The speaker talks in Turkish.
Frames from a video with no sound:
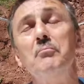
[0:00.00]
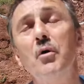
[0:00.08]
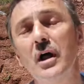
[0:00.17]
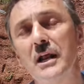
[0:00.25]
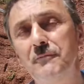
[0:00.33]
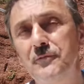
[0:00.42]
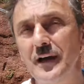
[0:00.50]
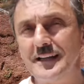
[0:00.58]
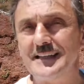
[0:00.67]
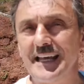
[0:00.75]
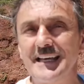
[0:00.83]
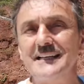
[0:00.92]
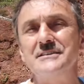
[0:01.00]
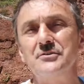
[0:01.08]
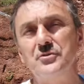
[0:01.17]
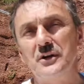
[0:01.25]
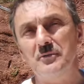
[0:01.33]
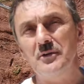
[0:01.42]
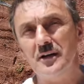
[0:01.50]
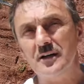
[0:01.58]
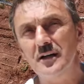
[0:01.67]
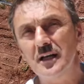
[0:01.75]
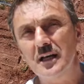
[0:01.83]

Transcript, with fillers: Böyle fiyat dengesi kurabilir.